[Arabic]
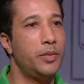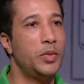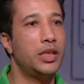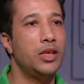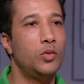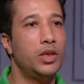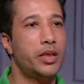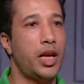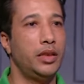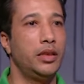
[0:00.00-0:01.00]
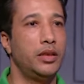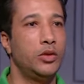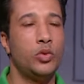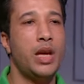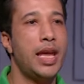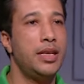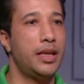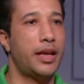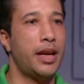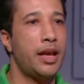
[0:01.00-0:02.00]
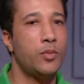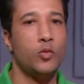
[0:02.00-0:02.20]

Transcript: اي كلمتين ويطلع يقول اي